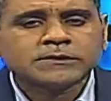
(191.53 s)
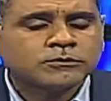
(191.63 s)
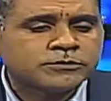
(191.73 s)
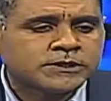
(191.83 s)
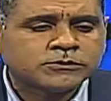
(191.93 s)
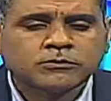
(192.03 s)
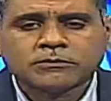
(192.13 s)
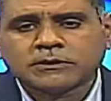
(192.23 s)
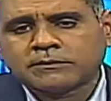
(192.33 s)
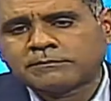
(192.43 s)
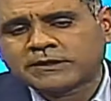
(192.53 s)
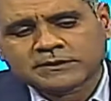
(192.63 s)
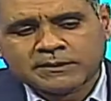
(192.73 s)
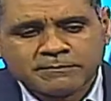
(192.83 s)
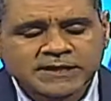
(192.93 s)
incluyendo
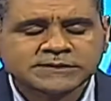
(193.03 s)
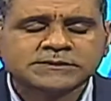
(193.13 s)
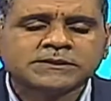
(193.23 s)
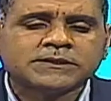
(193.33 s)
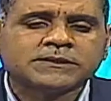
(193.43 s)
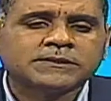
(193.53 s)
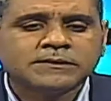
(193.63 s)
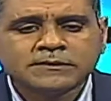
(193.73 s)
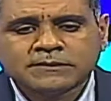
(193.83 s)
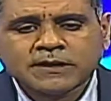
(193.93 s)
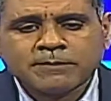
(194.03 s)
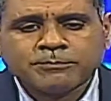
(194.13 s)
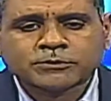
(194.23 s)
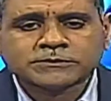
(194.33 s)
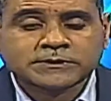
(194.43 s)
la, más eh,
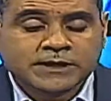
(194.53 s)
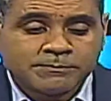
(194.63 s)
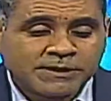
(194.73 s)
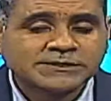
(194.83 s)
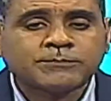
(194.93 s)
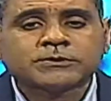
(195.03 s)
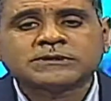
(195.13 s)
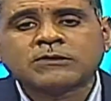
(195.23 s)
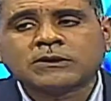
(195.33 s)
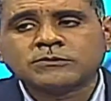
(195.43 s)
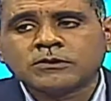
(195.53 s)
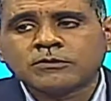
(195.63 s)
que más ha aportado la Unión